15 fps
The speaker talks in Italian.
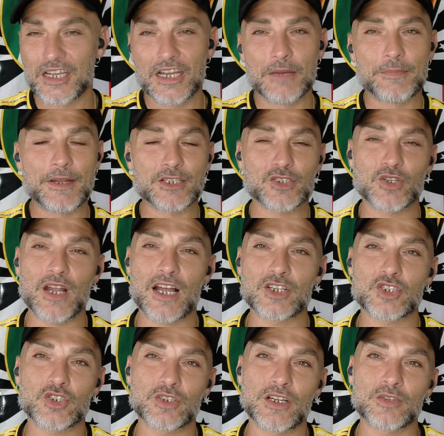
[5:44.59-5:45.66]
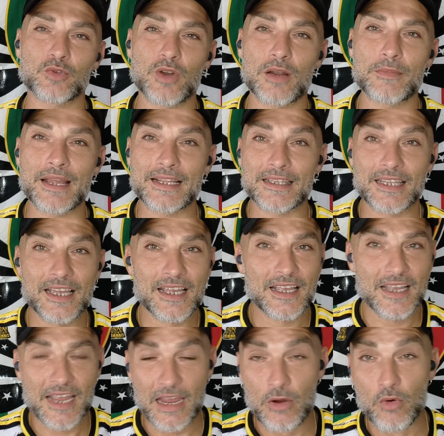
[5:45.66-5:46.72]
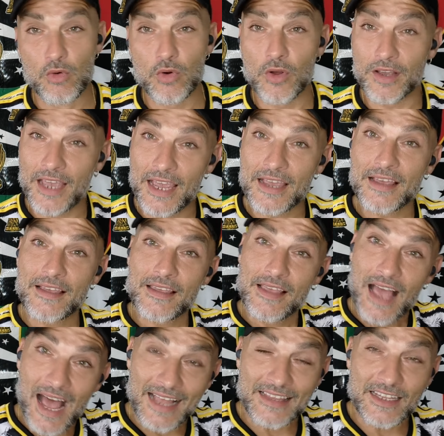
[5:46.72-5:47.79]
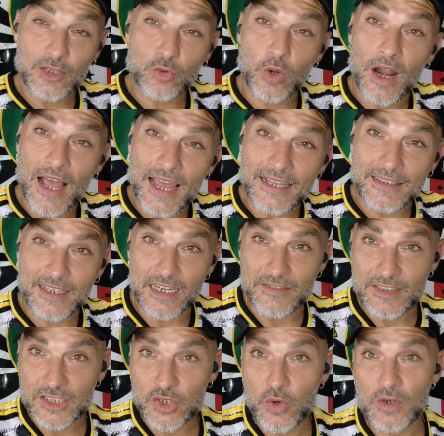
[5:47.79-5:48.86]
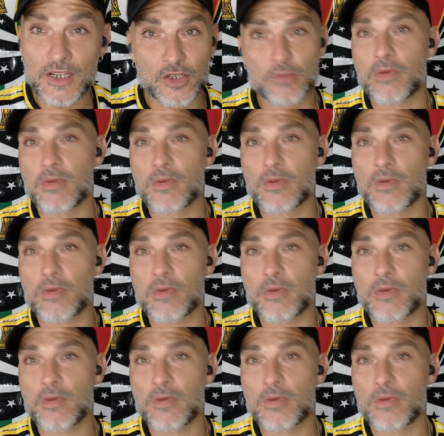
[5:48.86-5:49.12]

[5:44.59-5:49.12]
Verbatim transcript: Il personaggio naturalmente è uno che addirittura è in televisione,